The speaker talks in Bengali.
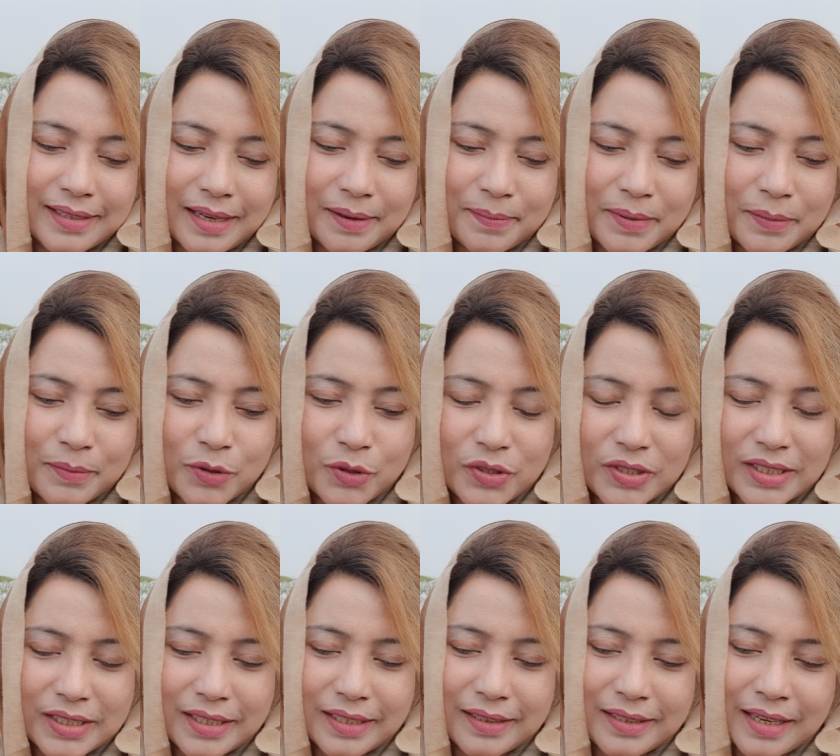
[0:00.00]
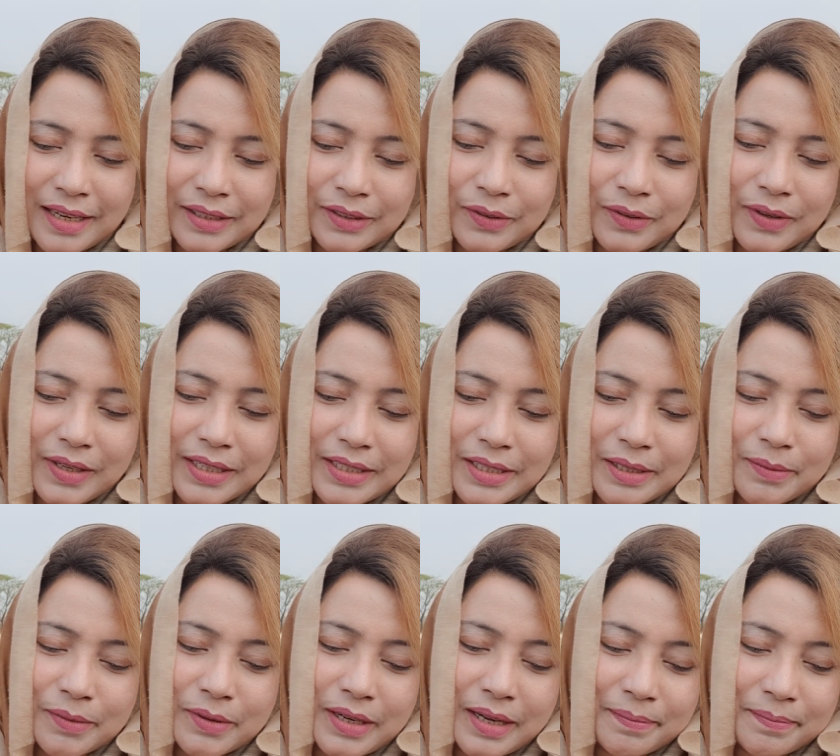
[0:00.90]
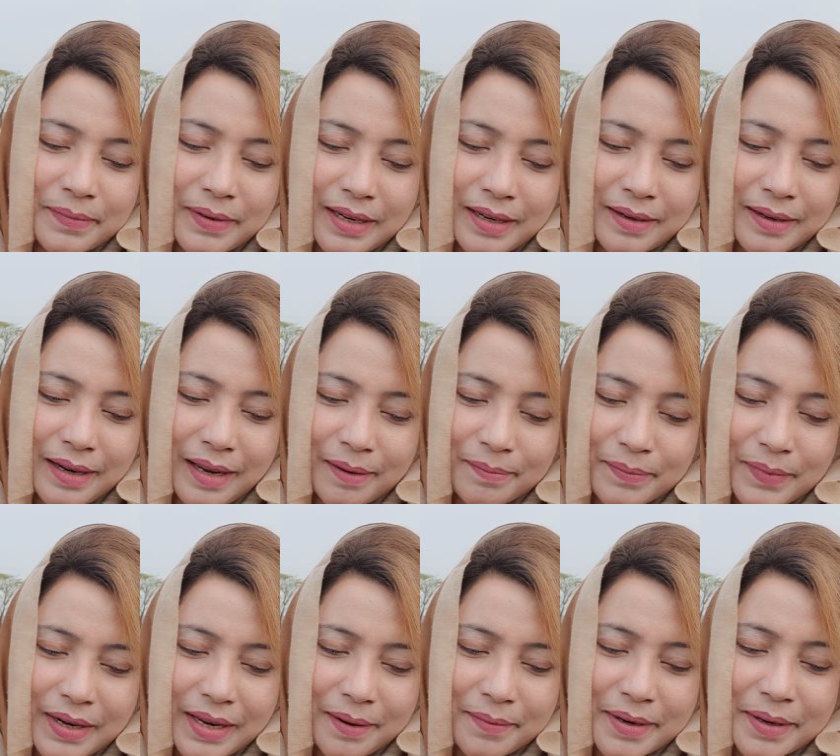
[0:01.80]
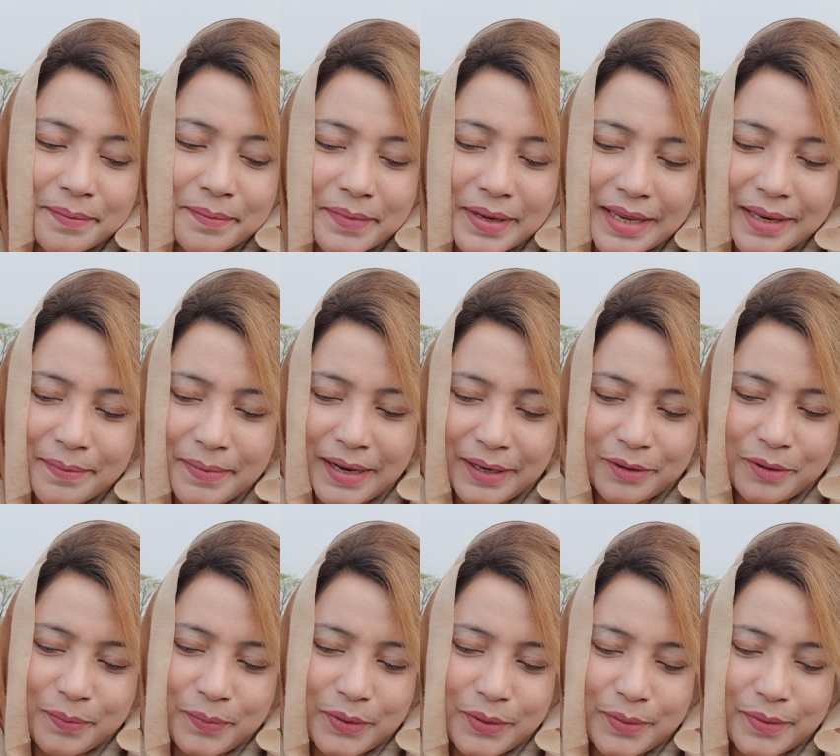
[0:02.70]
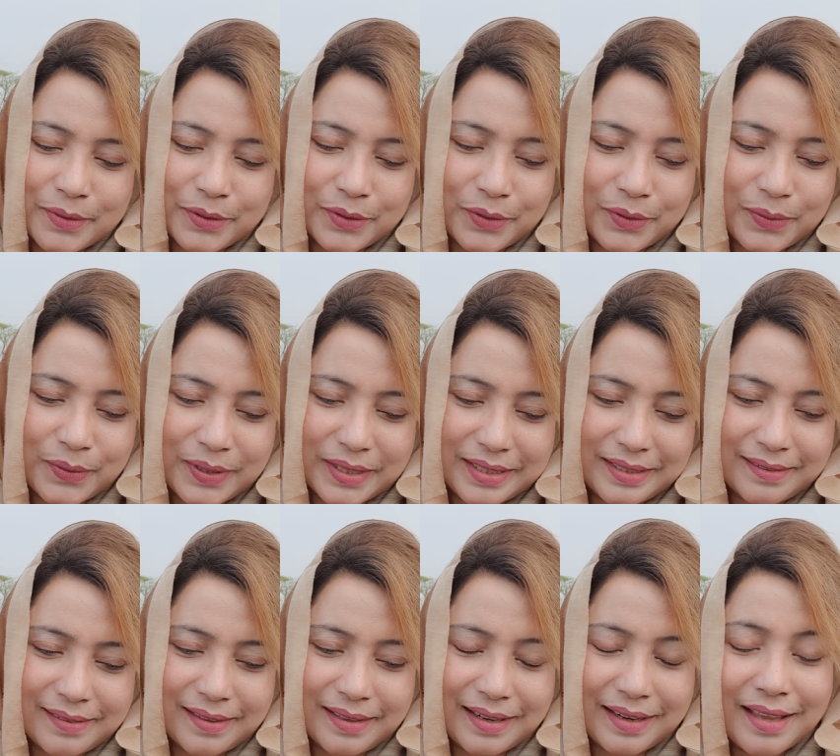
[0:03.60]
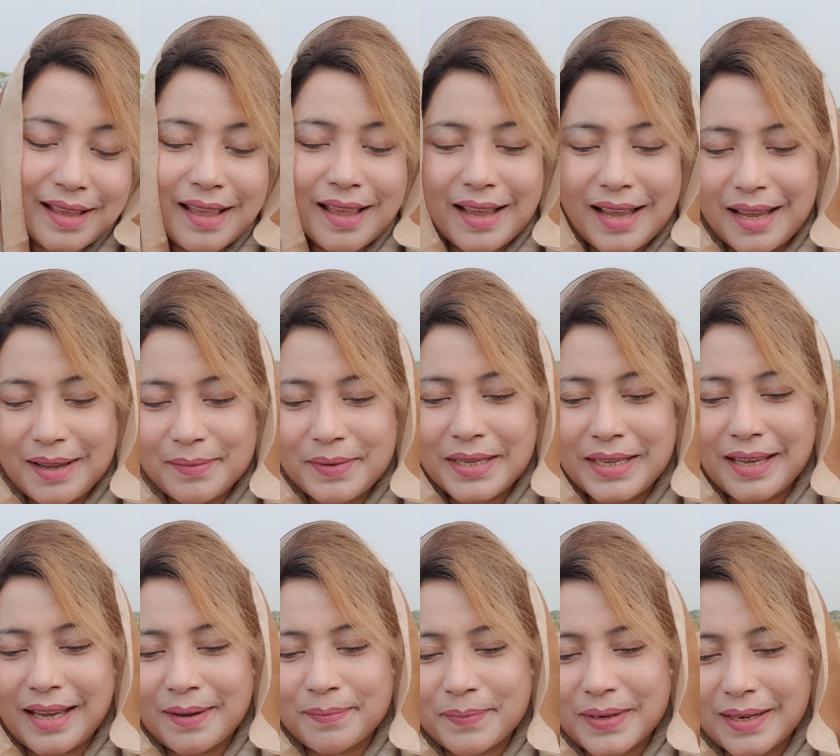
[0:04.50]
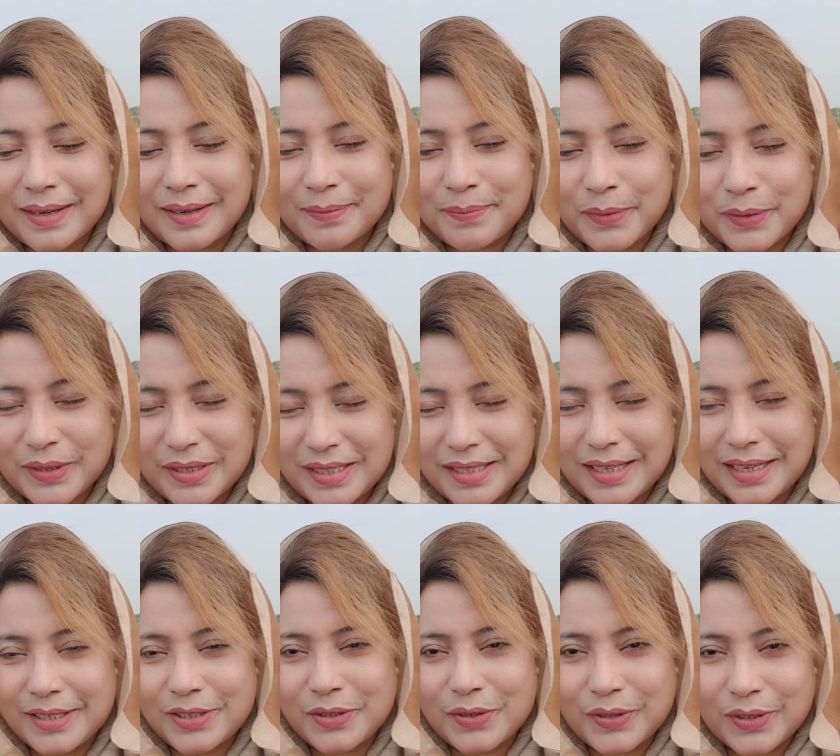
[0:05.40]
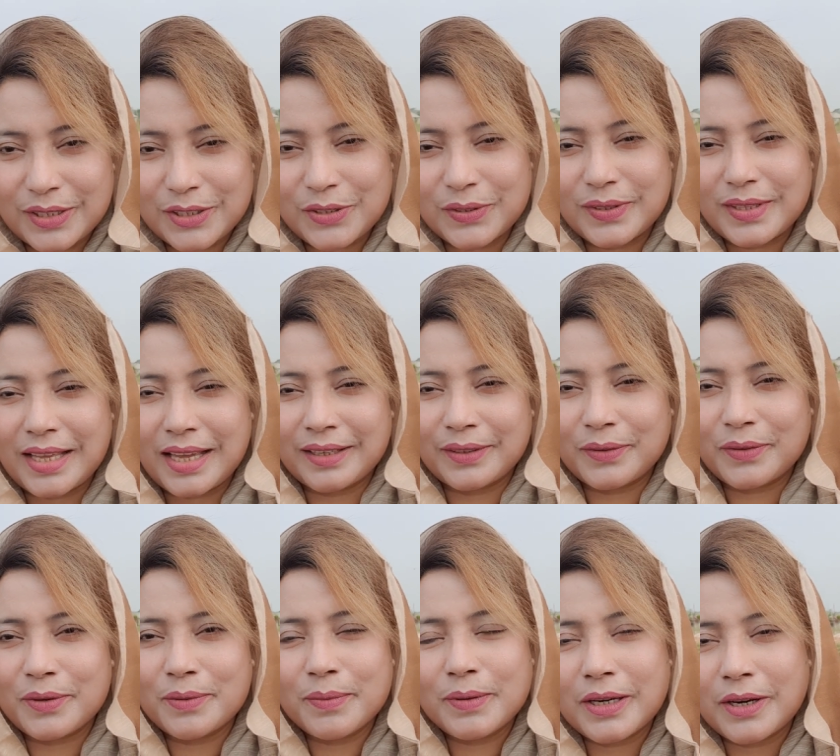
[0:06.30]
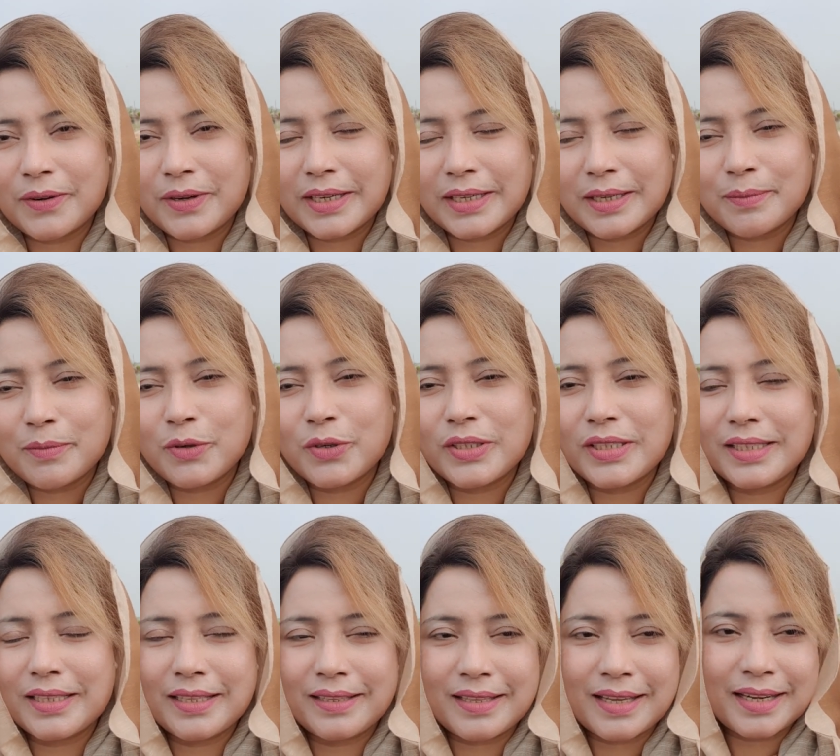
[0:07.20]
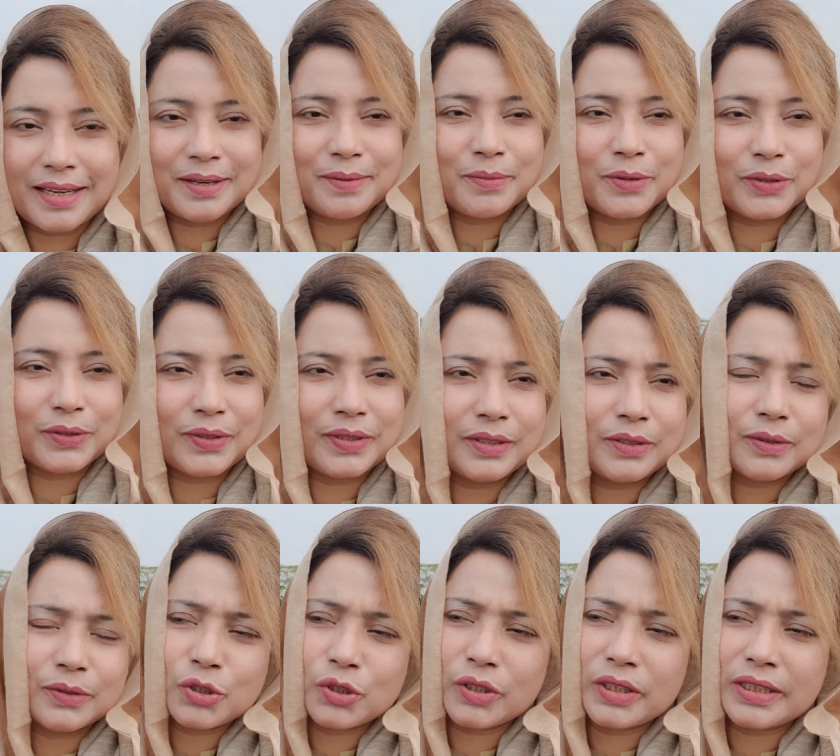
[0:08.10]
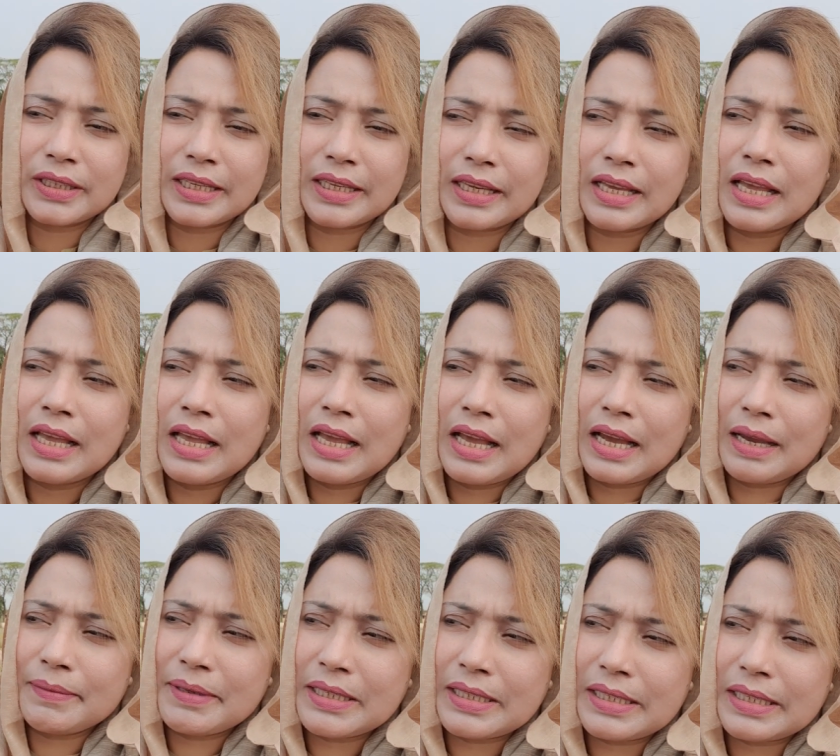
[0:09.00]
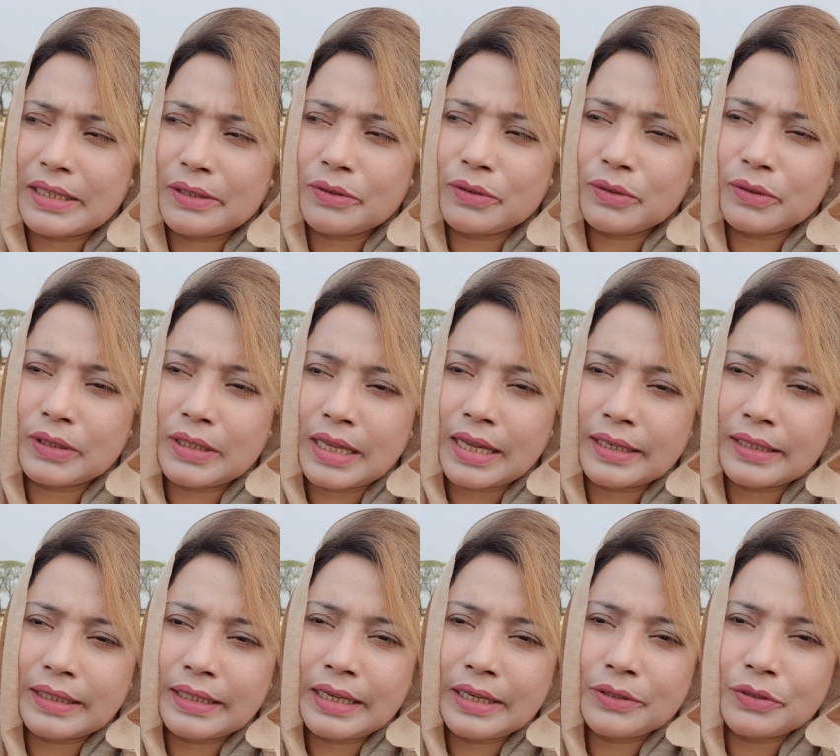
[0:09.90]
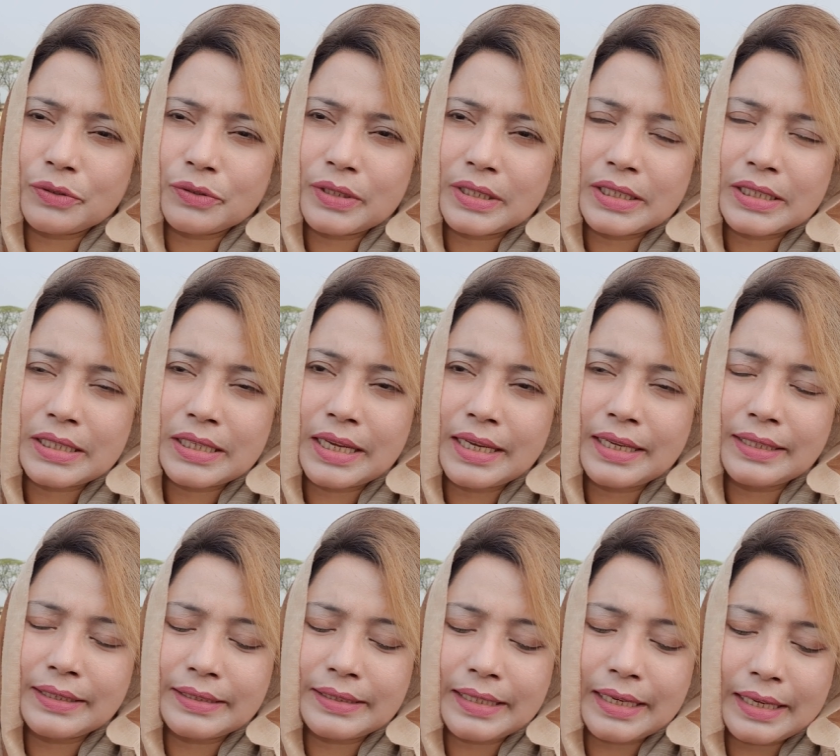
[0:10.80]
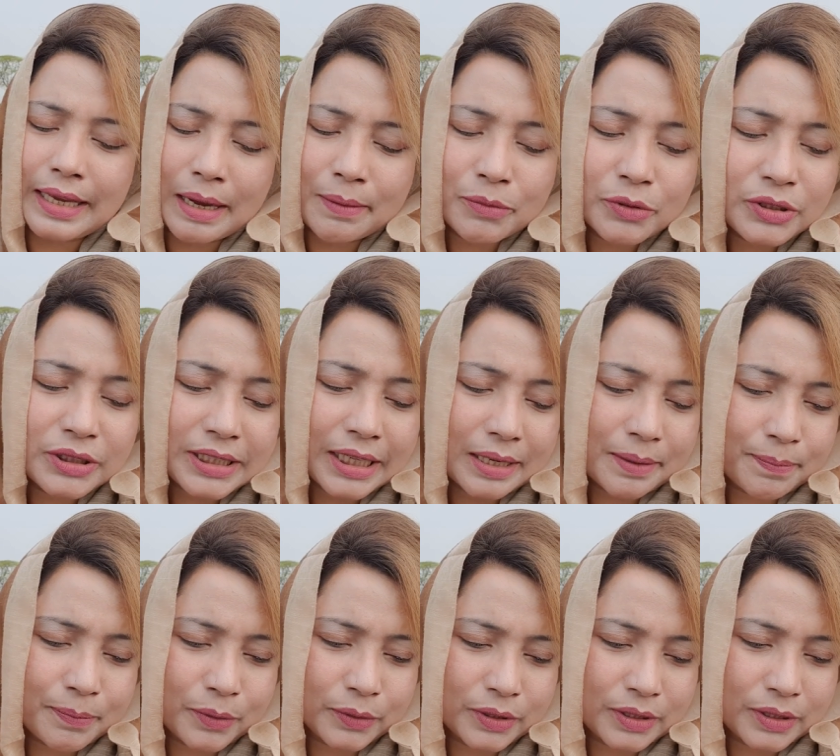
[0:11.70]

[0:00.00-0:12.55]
যে আপা মসজিদে দান করলে যেমন আপনার আপনি আমার মেয়ের ভাগ্য পরিবর্তন করে দিচ্ছেন আমি আপনার প্রতিষ্ঠানের জন্য কিছু দান করব কারণ এটা মসজিদে দানের মতোই তো সত্যি আমি যে কোনো দানকেই যদি সেই যে এমন জায়গায়